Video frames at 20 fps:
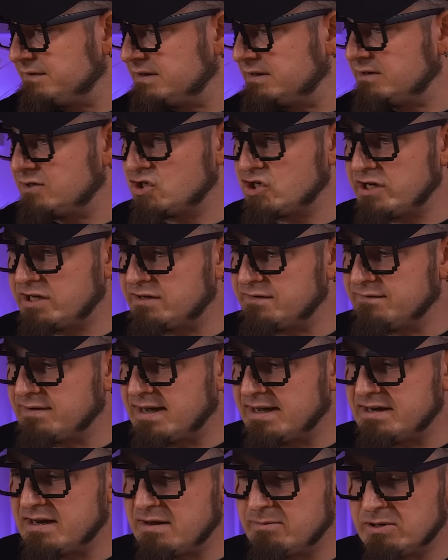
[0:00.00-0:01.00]
wie die Geschichten
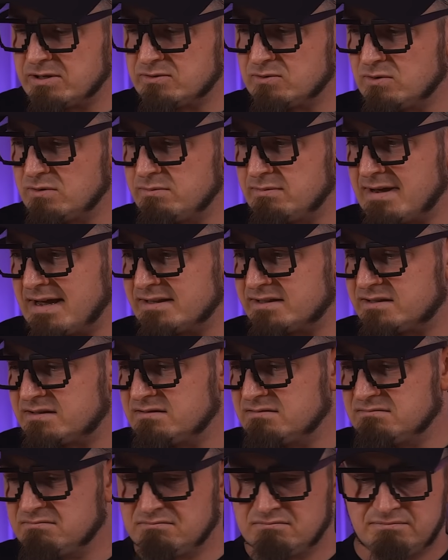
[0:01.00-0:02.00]
waren. Aber so im
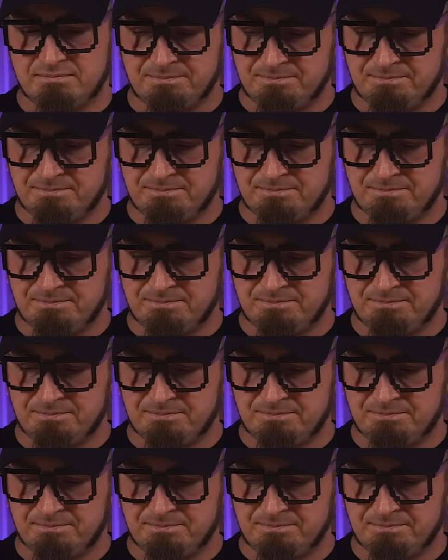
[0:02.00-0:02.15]
Ganzen.